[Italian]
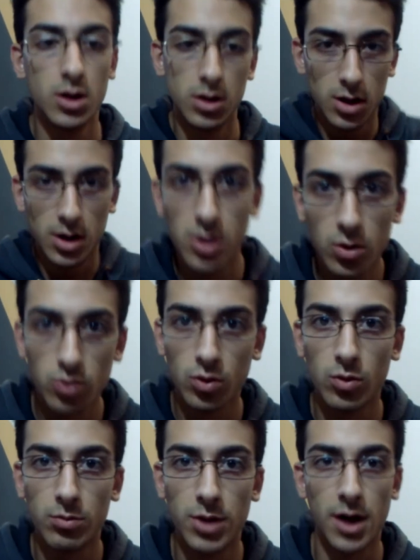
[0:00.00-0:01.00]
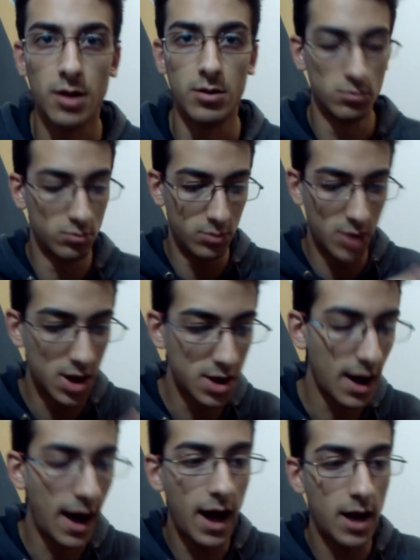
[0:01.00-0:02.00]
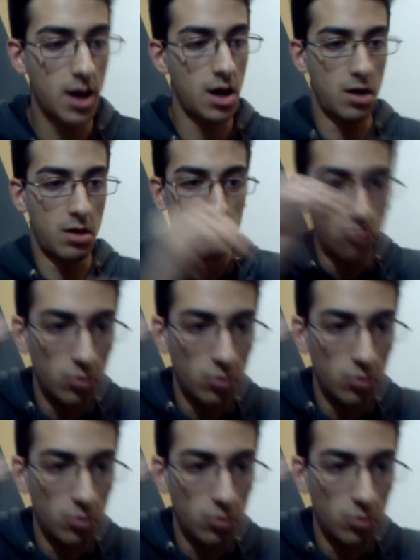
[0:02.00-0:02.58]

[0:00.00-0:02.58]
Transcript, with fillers: i youtuber Italia